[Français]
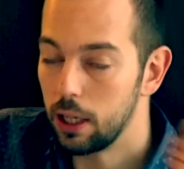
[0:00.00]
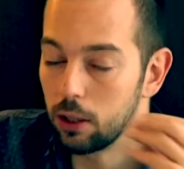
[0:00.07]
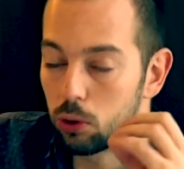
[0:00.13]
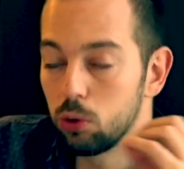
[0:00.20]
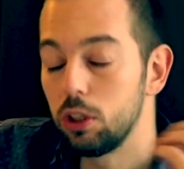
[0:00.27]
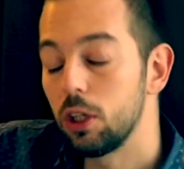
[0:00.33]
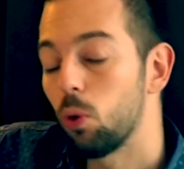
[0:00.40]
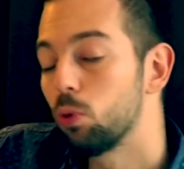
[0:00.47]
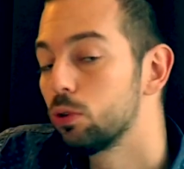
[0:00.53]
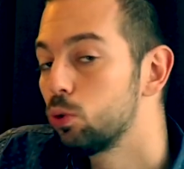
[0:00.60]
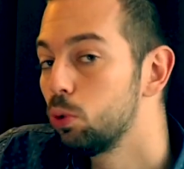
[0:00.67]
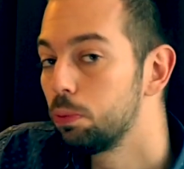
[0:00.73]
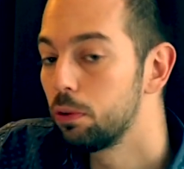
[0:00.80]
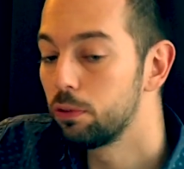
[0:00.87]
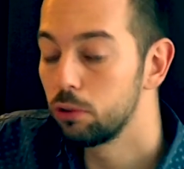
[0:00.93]
Et elles te diront si
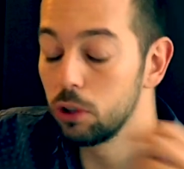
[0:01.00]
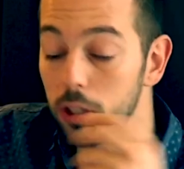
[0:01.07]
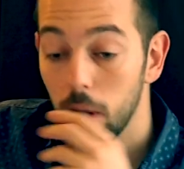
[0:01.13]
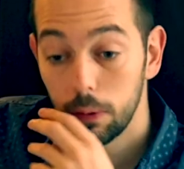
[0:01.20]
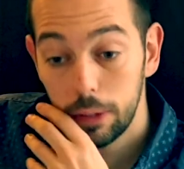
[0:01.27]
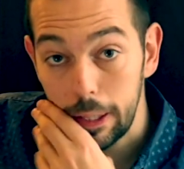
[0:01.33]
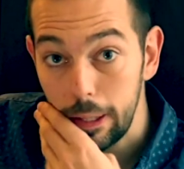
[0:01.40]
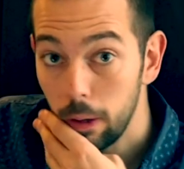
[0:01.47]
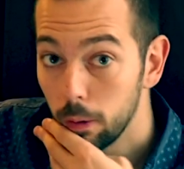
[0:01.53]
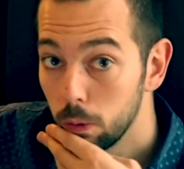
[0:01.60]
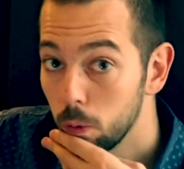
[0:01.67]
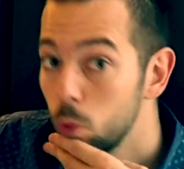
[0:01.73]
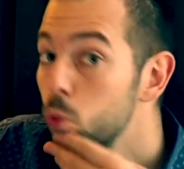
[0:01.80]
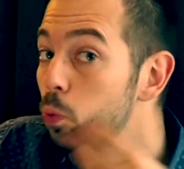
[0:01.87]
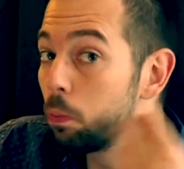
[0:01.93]
tu peux venir en
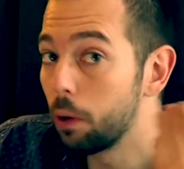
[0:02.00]
Thaïlande ou